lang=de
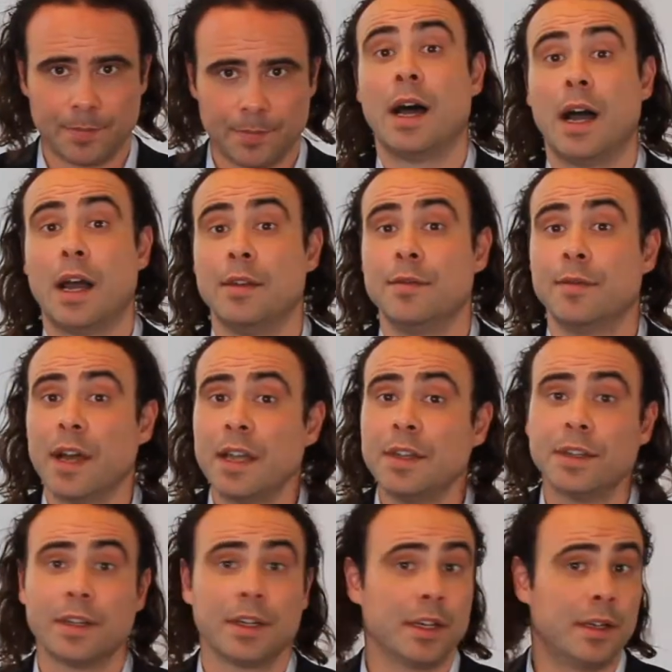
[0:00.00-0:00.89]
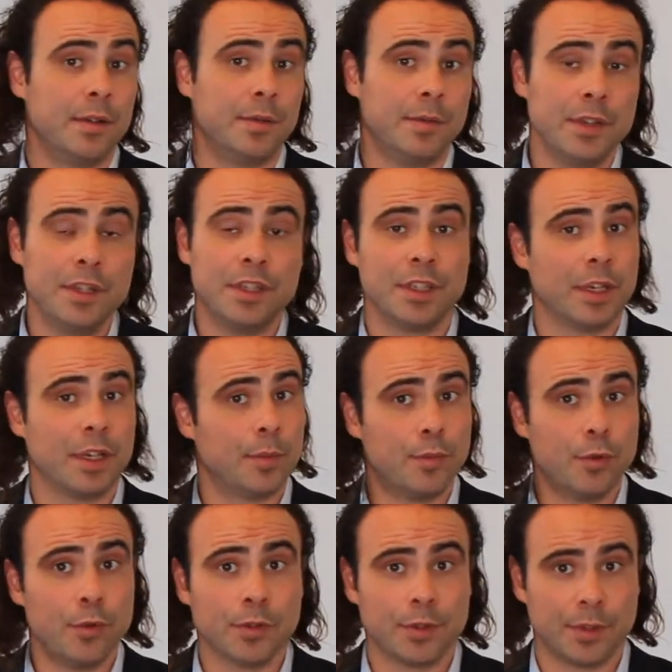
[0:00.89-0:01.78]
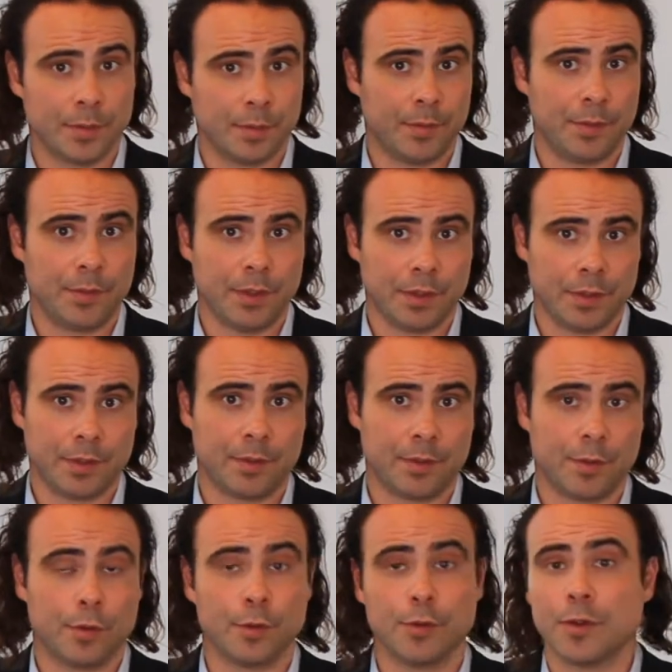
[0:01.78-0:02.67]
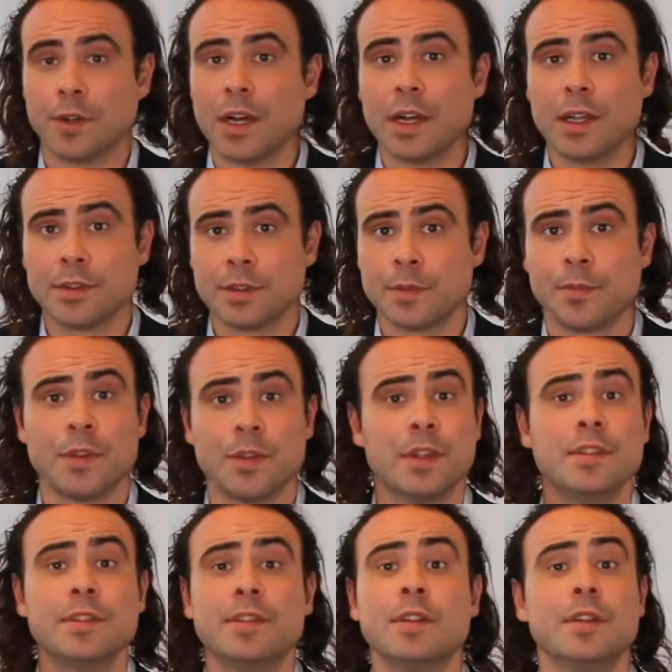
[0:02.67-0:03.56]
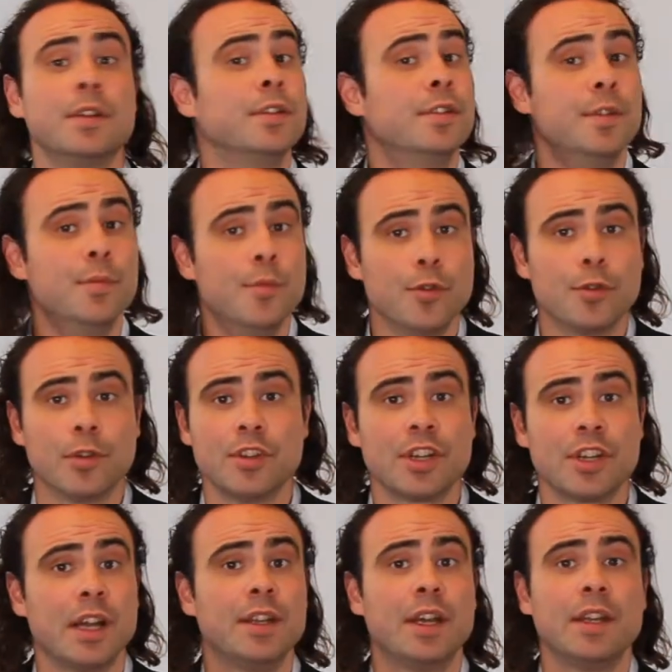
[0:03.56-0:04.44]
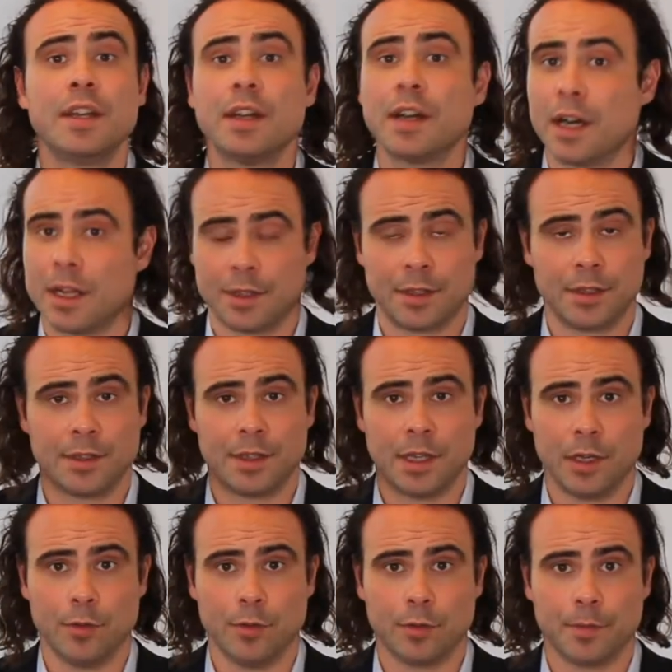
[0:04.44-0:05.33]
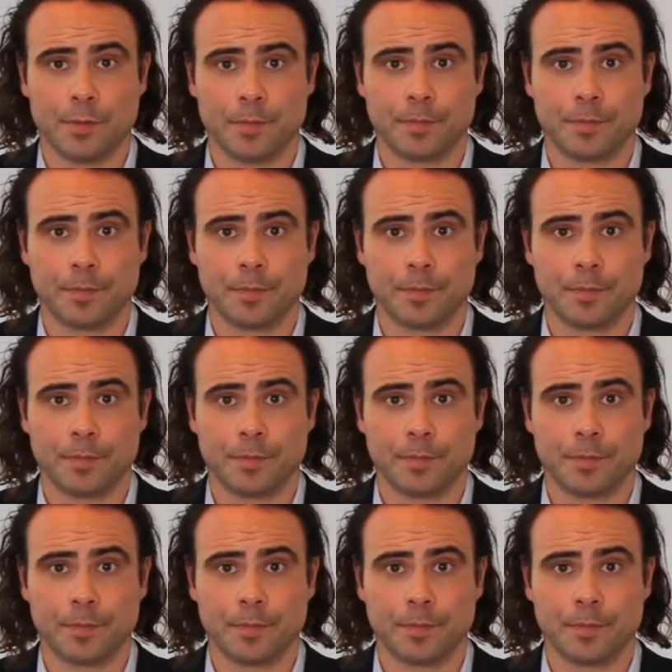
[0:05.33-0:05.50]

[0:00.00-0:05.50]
Ein weiterer wichtiger Punkt des Honorars ist die Möglichkeit einer Ratenzahlung.